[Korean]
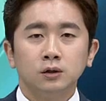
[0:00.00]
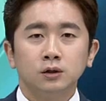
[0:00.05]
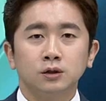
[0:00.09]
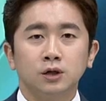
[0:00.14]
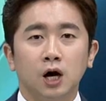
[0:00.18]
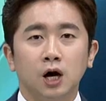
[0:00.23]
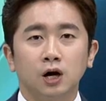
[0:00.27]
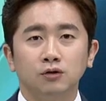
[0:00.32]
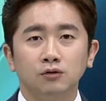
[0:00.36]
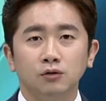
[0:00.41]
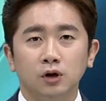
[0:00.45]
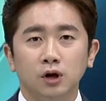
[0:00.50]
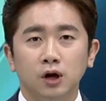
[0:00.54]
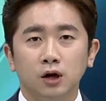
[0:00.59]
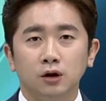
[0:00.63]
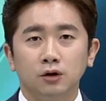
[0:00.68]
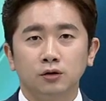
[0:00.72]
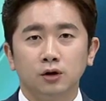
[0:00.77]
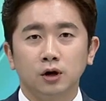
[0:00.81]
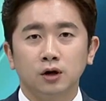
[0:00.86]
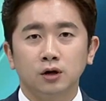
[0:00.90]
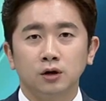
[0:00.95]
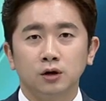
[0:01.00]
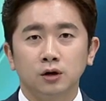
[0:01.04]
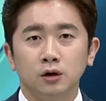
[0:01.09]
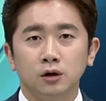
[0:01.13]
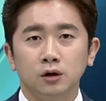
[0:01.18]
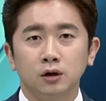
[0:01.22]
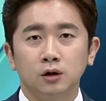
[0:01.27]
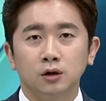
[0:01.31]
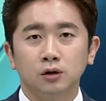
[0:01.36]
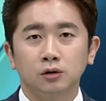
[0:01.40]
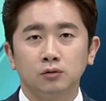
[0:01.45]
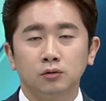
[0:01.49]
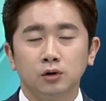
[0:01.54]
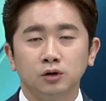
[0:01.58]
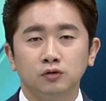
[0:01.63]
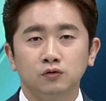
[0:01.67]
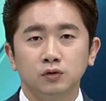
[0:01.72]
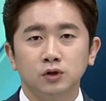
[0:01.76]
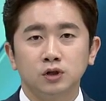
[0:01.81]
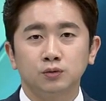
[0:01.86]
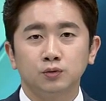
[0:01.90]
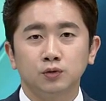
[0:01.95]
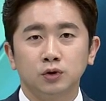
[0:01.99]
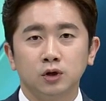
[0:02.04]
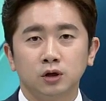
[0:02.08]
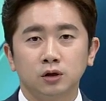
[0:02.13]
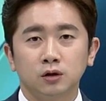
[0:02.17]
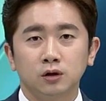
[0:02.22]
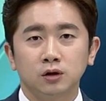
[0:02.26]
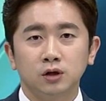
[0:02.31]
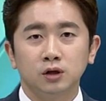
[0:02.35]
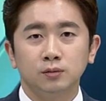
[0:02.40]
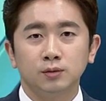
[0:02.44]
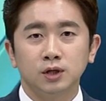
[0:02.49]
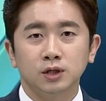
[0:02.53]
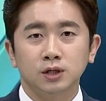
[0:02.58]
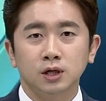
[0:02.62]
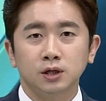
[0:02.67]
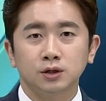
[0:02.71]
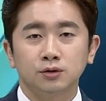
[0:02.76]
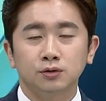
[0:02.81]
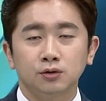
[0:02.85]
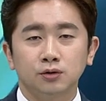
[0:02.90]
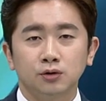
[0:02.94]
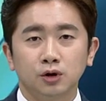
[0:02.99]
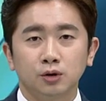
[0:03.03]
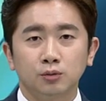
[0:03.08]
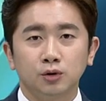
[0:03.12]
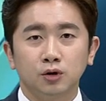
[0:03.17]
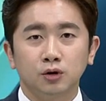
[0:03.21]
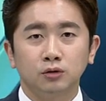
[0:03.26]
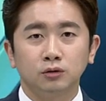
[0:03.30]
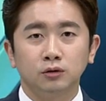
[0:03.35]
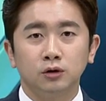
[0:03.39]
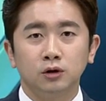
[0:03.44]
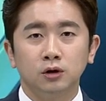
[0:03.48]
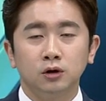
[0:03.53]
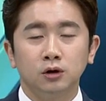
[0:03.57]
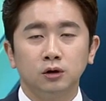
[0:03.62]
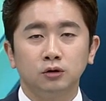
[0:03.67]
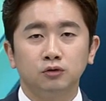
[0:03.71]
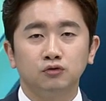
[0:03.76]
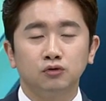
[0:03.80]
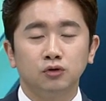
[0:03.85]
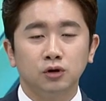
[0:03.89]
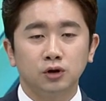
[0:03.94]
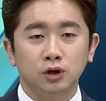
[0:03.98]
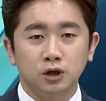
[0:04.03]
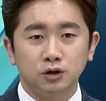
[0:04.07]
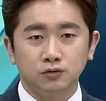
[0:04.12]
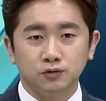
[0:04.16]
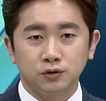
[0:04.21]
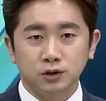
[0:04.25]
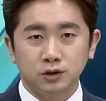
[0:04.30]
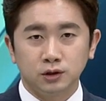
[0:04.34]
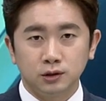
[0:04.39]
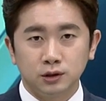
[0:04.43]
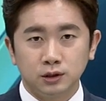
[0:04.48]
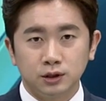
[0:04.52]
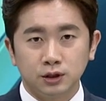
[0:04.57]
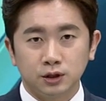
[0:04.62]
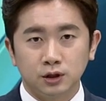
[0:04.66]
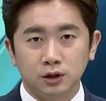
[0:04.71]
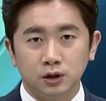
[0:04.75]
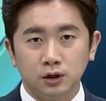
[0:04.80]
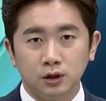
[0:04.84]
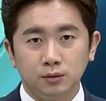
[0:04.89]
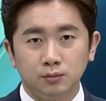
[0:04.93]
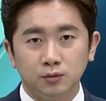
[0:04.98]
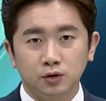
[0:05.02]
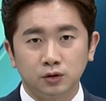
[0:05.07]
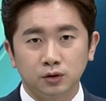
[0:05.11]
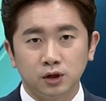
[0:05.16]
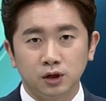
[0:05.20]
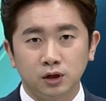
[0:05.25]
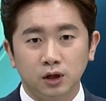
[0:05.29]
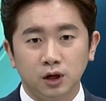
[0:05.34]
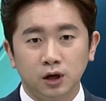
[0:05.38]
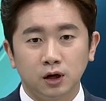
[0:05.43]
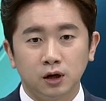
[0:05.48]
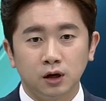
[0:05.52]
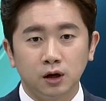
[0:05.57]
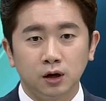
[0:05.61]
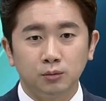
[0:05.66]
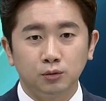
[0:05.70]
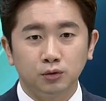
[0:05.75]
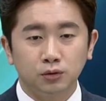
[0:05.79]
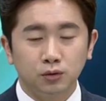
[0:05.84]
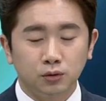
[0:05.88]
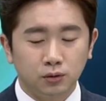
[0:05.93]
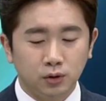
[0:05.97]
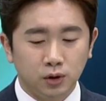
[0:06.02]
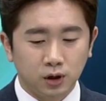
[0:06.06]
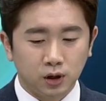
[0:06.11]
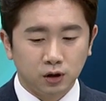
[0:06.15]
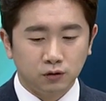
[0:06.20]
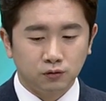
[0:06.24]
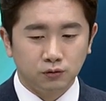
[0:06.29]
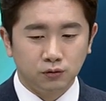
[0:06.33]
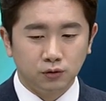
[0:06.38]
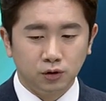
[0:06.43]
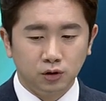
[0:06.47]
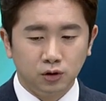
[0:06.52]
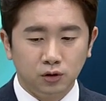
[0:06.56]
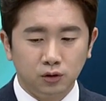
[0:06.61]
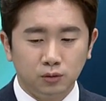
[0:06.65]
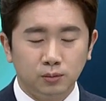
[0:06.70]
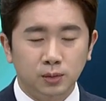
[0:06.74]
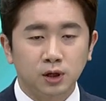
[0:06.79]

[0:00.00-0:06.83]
자, 유일 에너테크 그동안 뚫지 못했던 2만 4천 원의 벽을 뚫어낼 수 있을지 한번 기대를 해보도록 하겠고요.